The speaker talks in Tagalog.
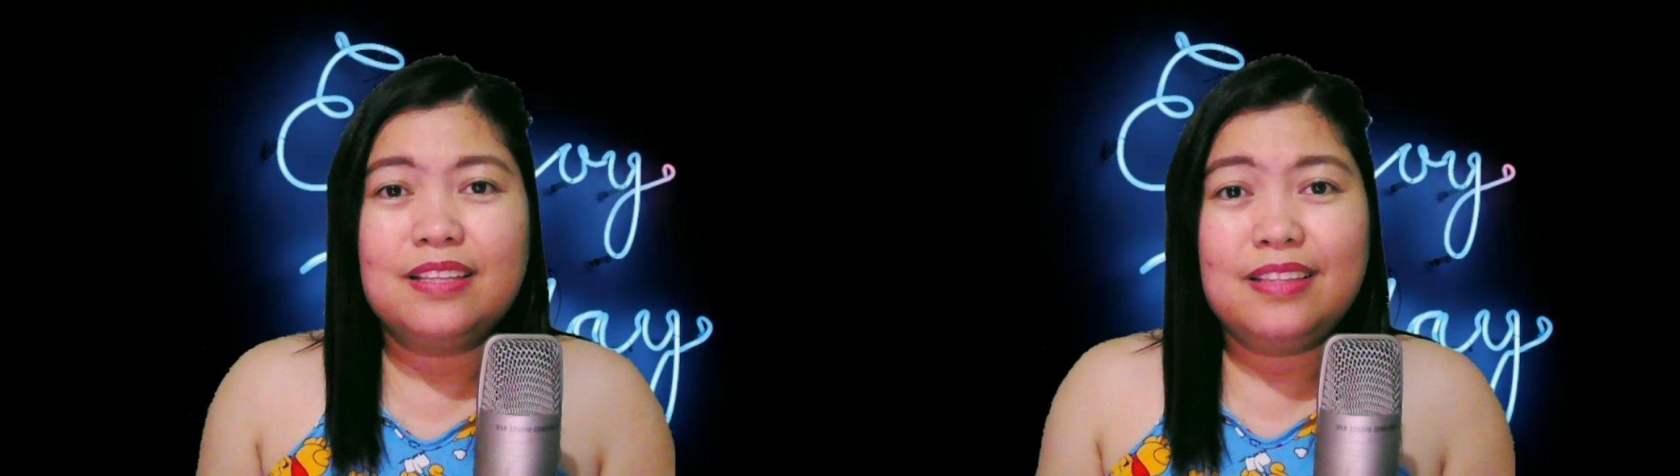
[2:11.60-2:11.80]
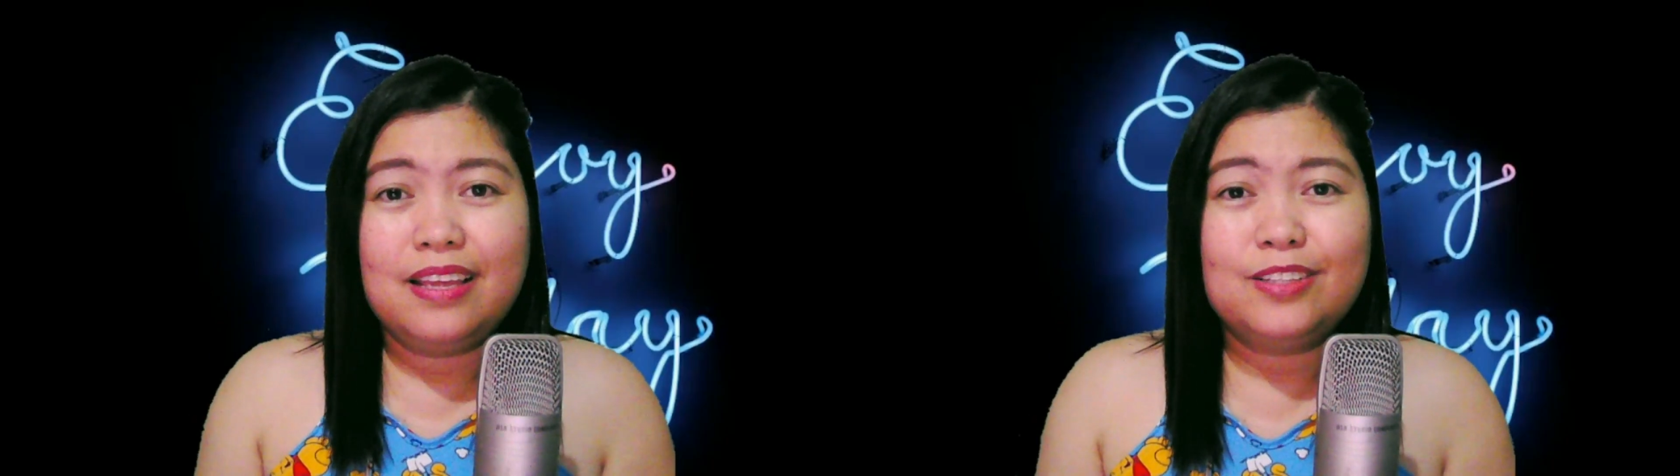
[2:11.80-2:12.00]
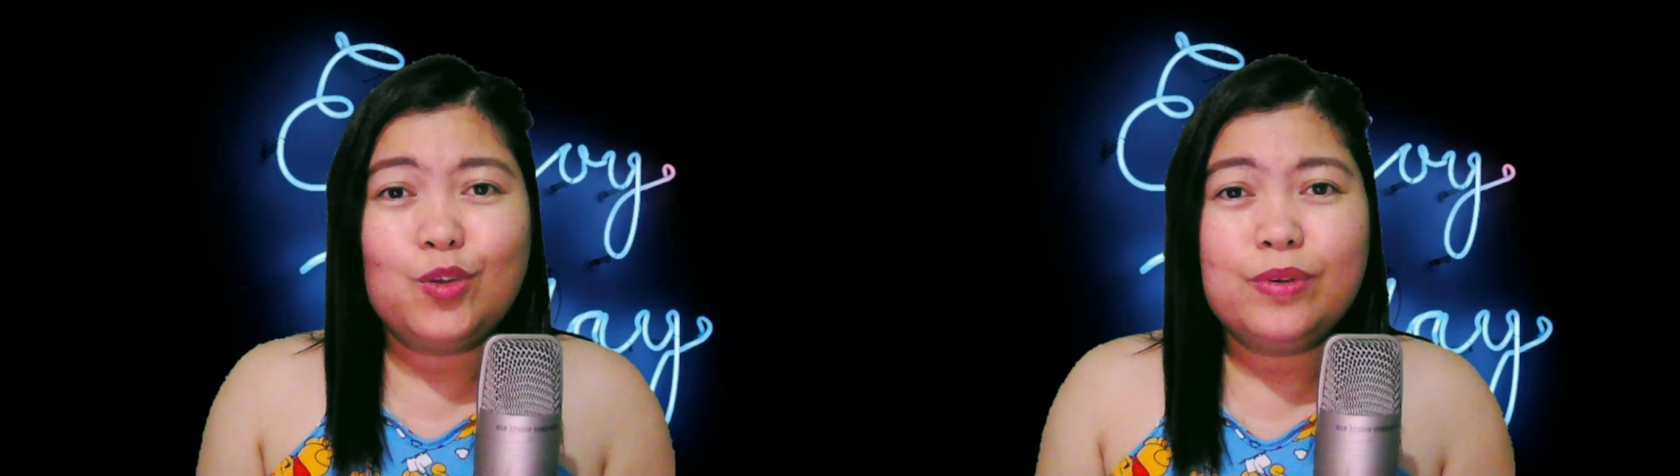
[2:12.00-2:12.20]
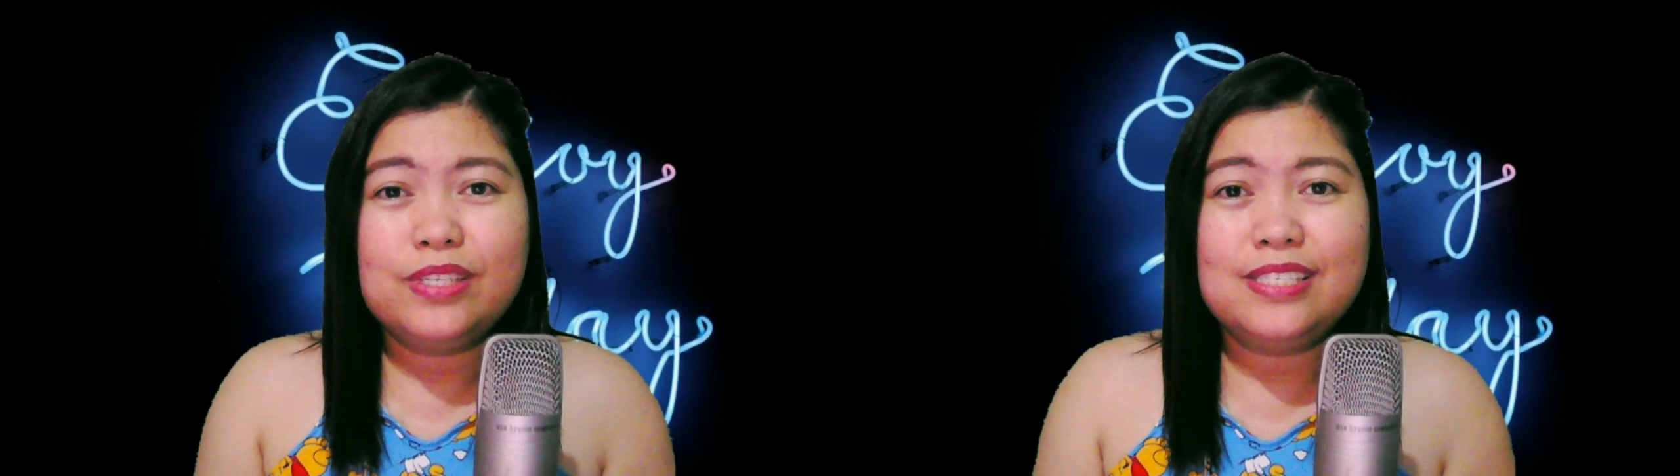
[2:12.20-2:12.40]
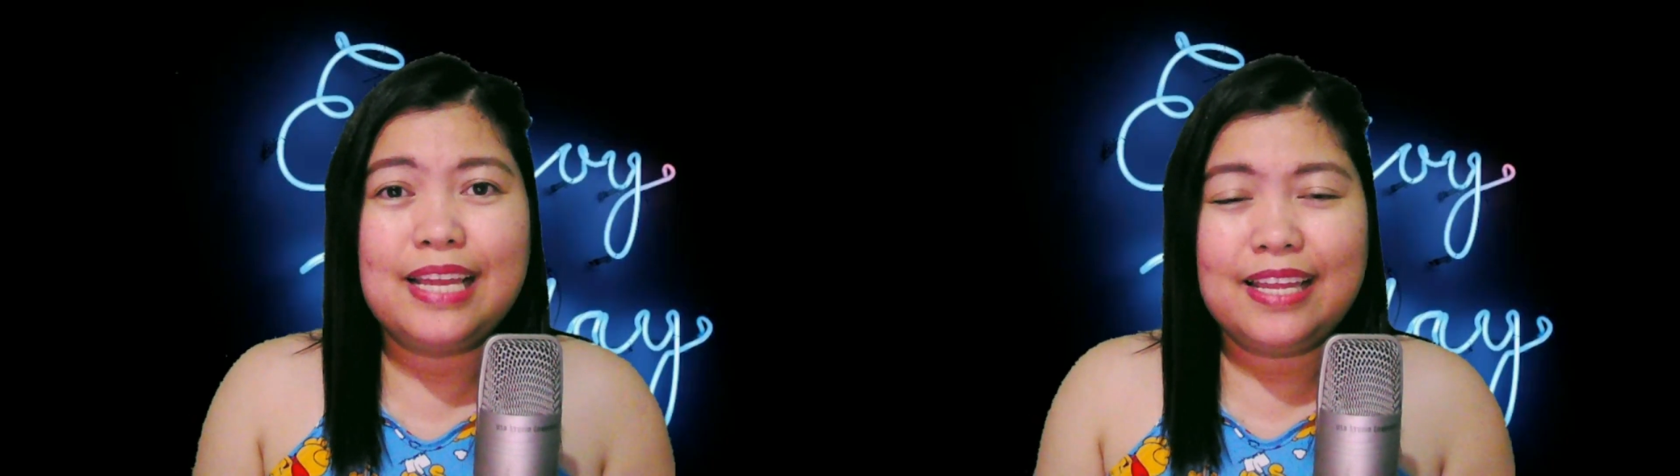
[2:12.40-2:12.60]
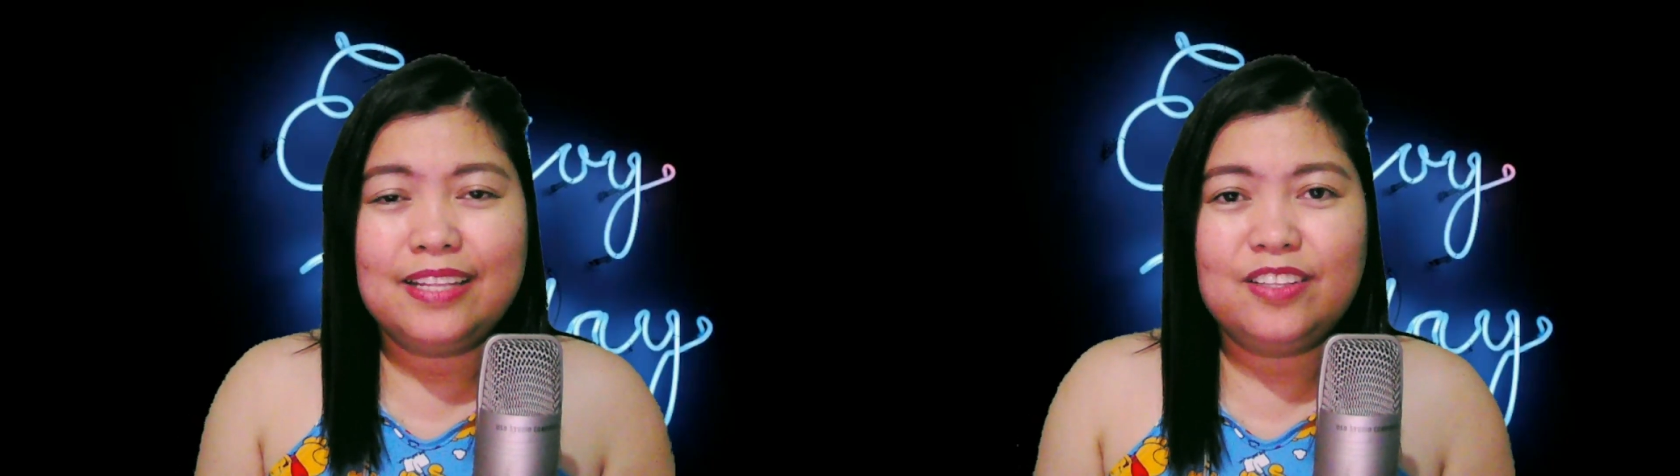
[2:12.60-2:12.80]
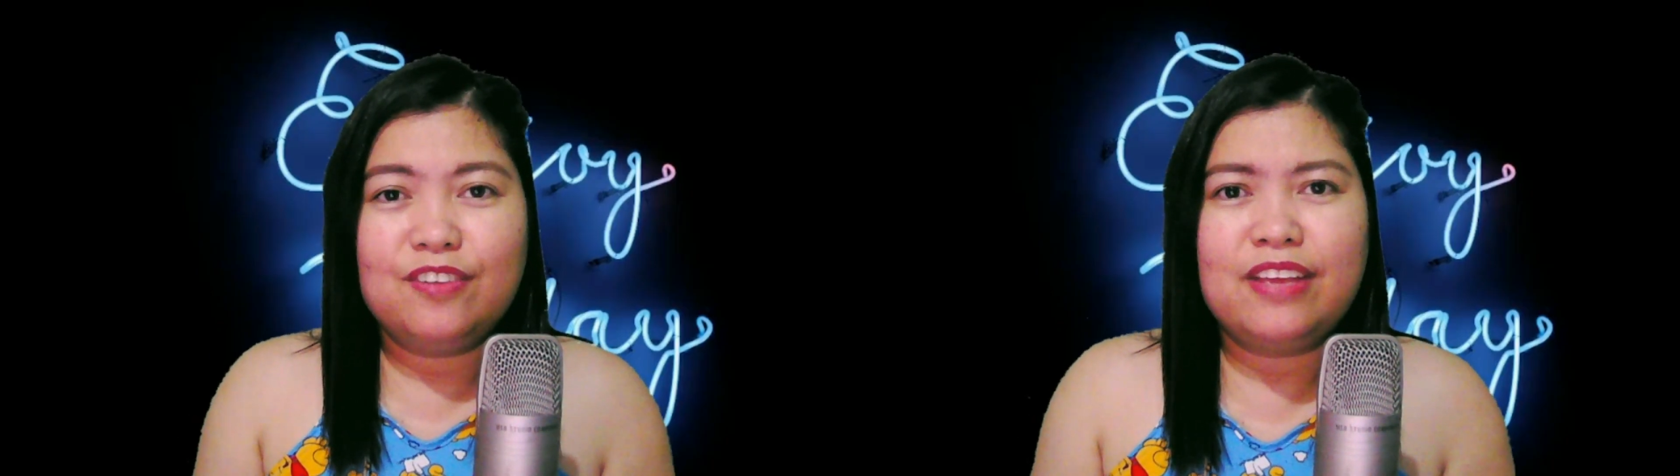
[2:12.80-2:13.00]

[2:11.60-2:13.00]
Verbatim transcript: Then, towards the end